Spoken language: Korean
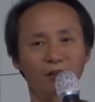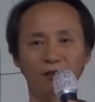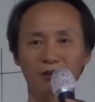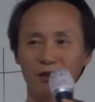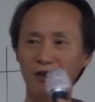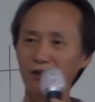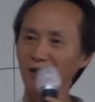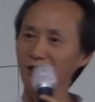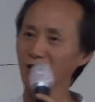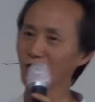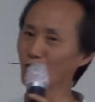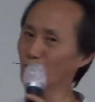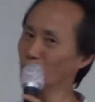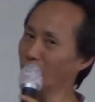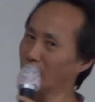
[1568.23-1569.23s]
열하나
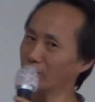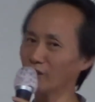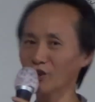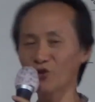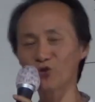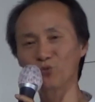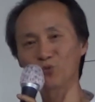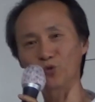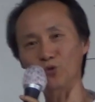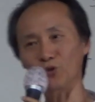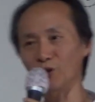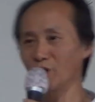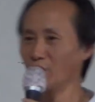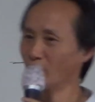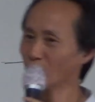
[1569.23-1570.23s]
이렇게 쭉 나가다가
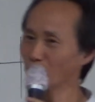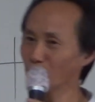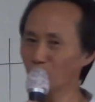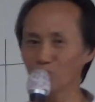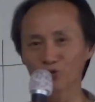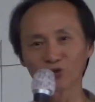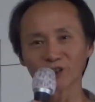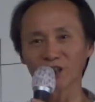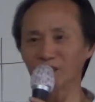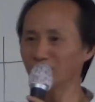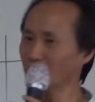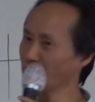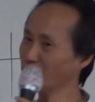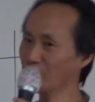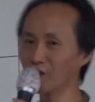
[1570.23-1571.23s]
스물, 스물 쭉
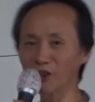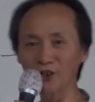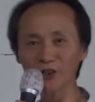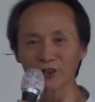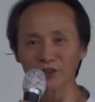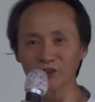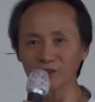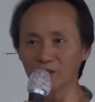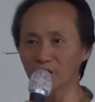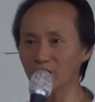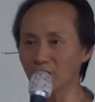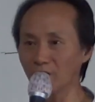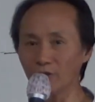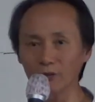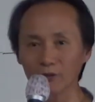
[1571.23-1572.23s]
나가다가 서른,
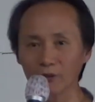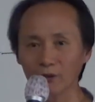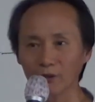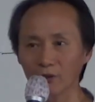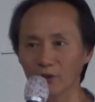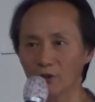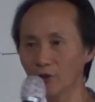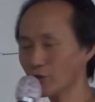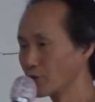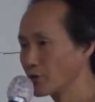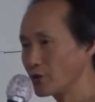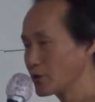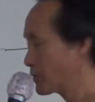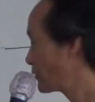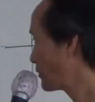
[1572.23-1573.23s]
그러잖아요?
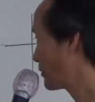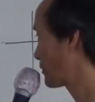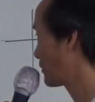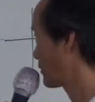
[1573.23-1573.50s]
서른,